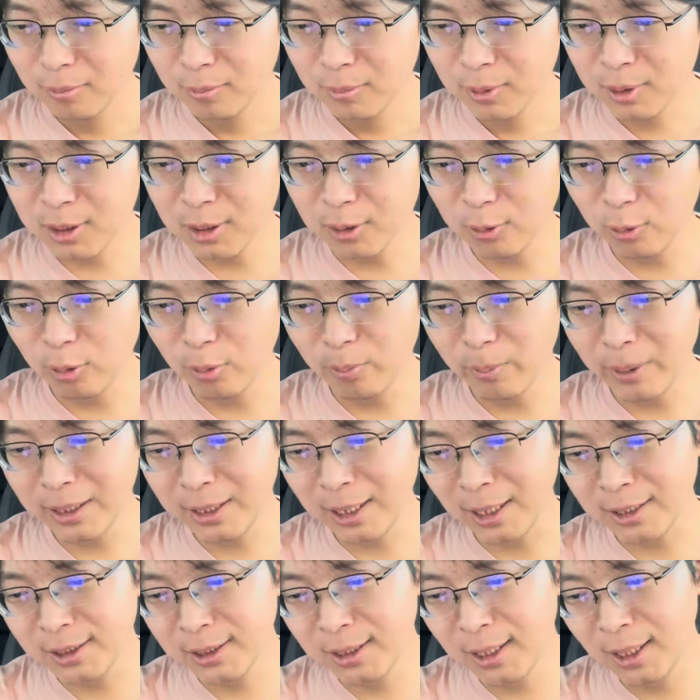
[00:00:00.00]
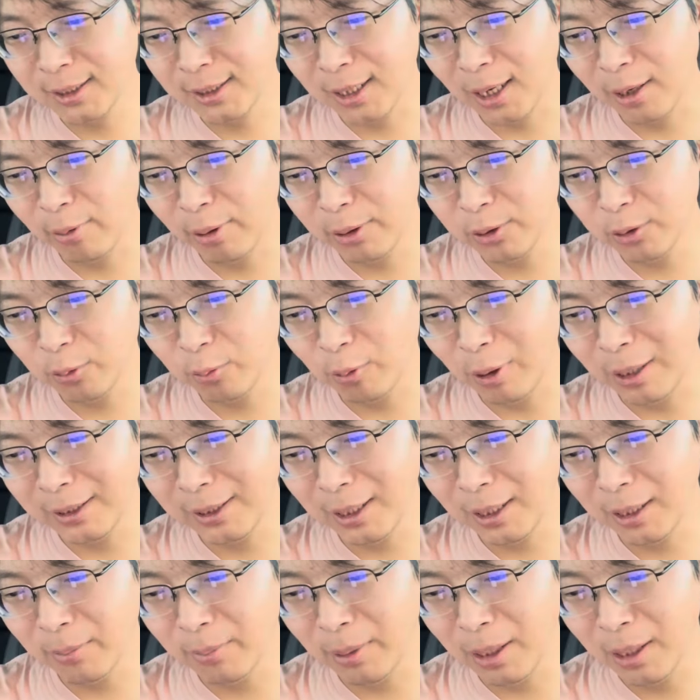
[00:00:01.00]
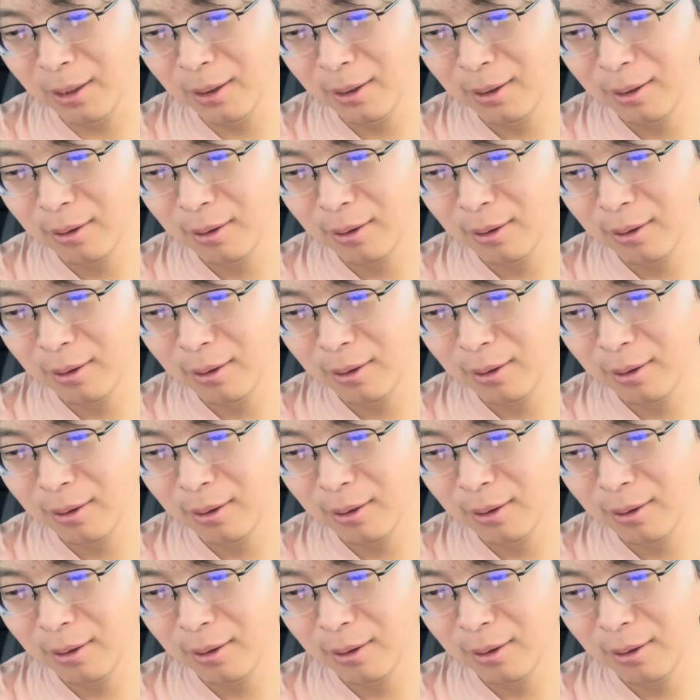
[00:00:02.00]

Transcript: 至于没台积电，台湾就完蛋了吗？